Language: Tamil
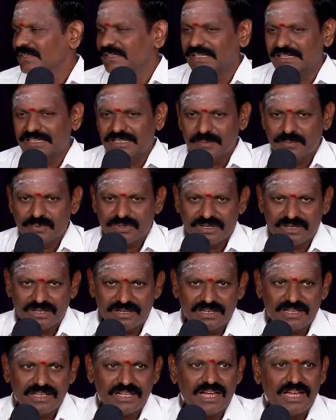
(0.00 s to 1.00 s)
இயற்கை
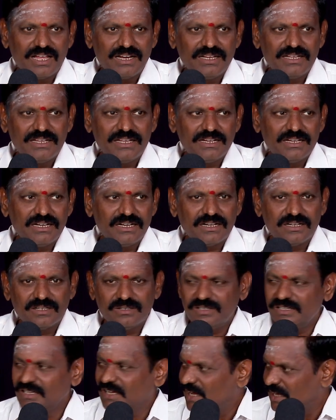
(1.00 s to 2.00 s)
பிரகாரம் யாருக்கு என்ன
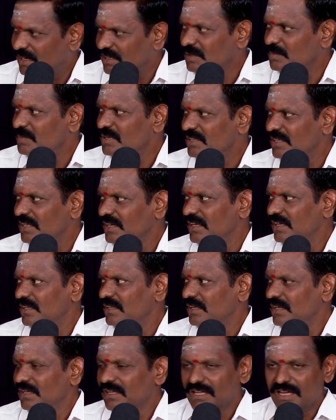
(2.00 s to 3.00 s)
நடக்குன்னு யாருக்குமே
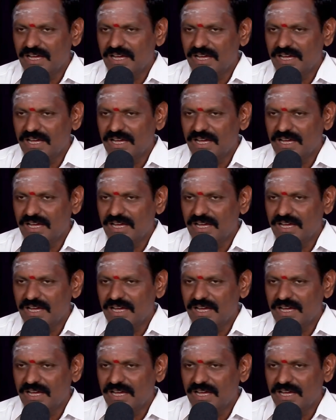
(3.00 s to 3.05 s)
தெரியாது